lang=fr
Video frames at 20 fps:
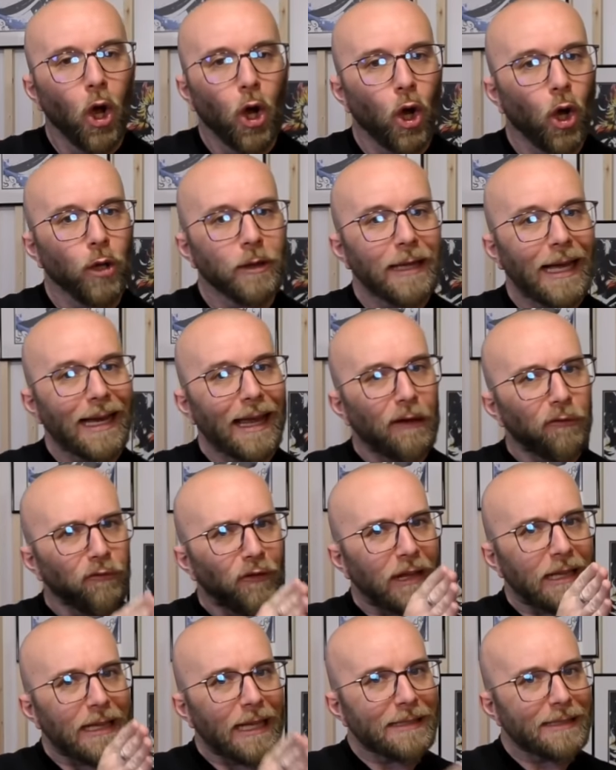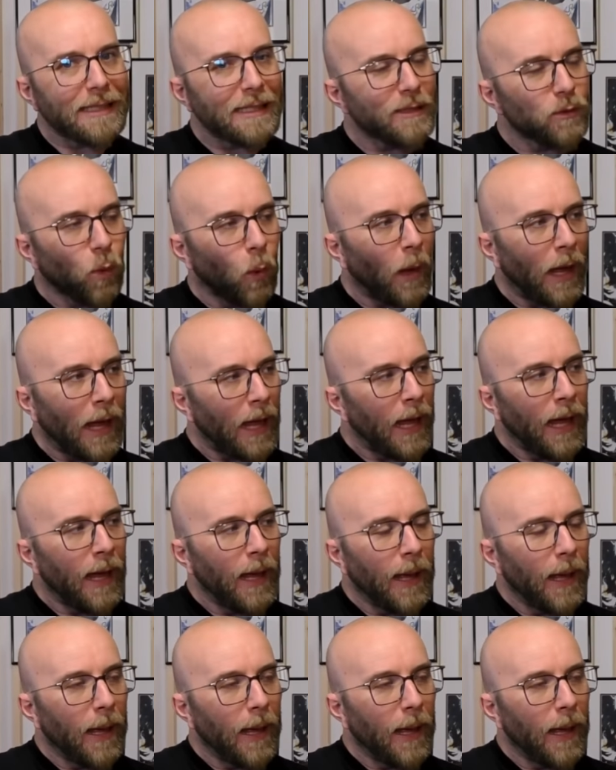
quand à la fin de la saison 1,